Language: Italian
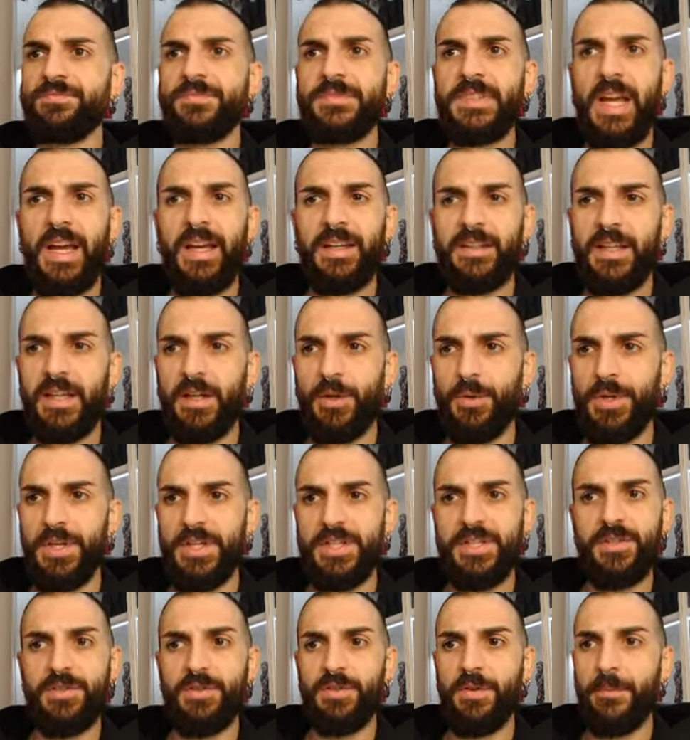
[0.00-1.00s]
anche
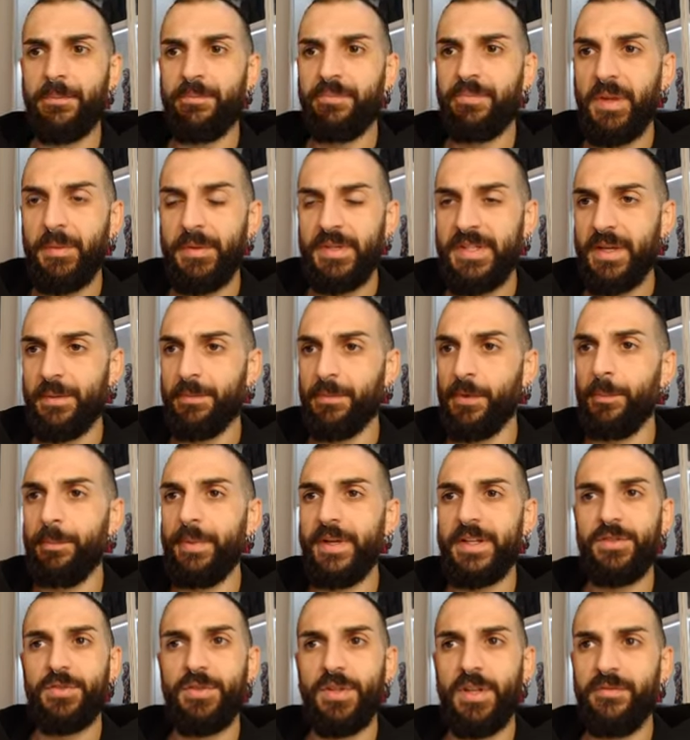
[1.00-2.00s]
questo mi sembra un
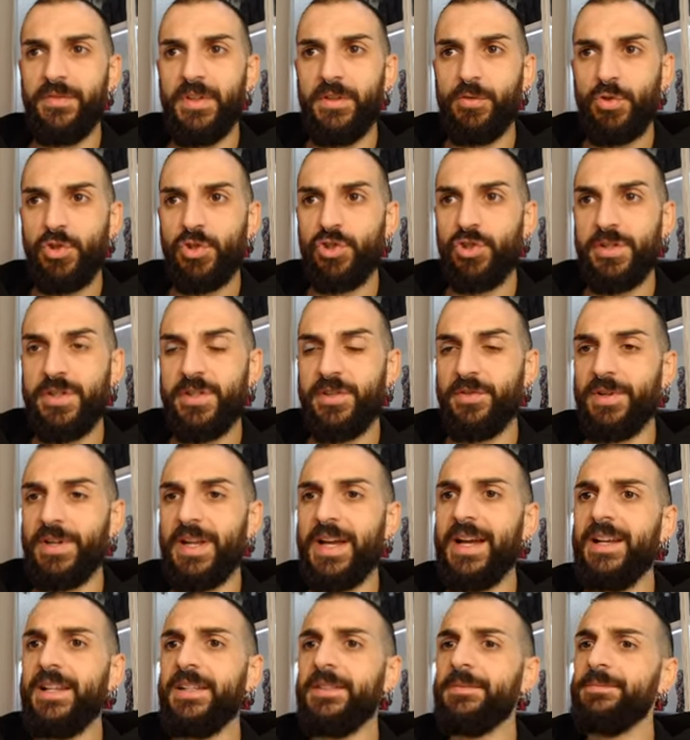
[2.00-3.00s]
pezzo davvero
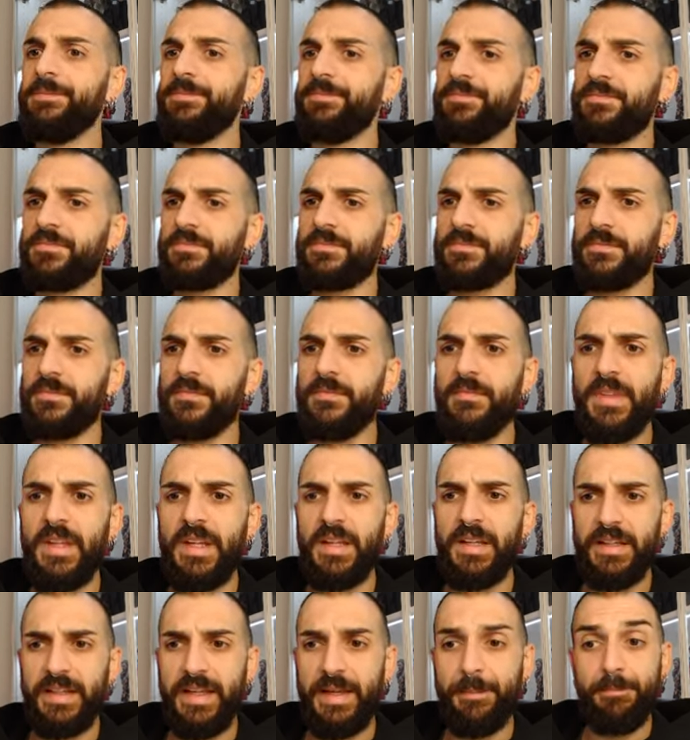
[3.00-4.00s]
eccezionale
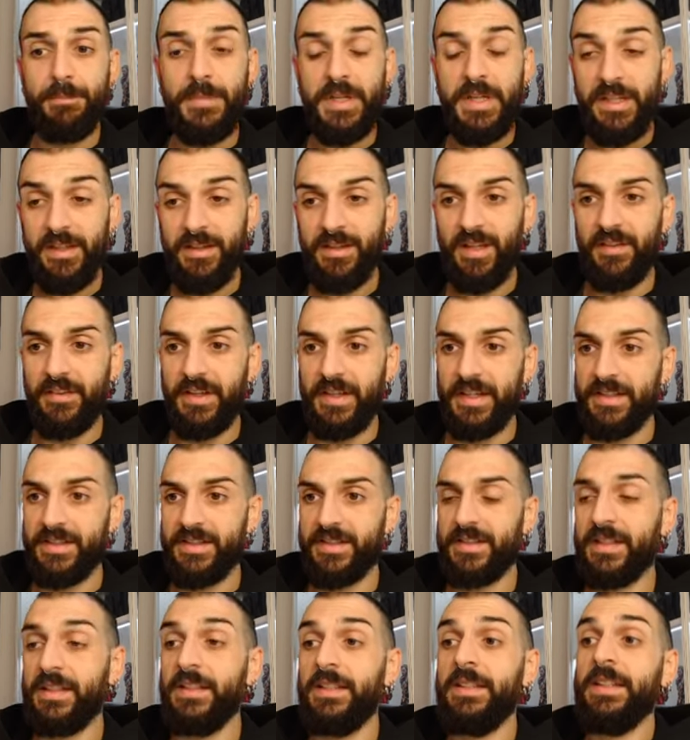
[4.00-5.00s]
che mi
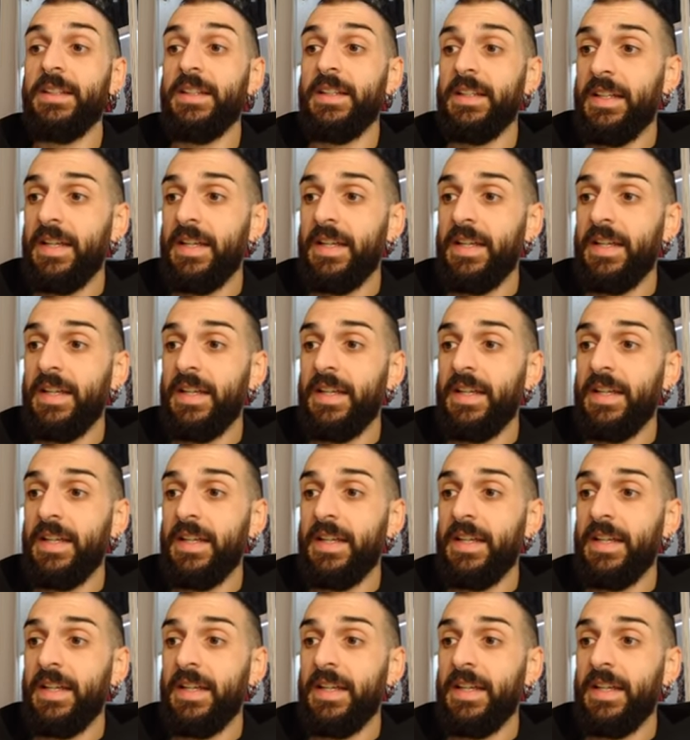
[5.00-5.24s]
interessa,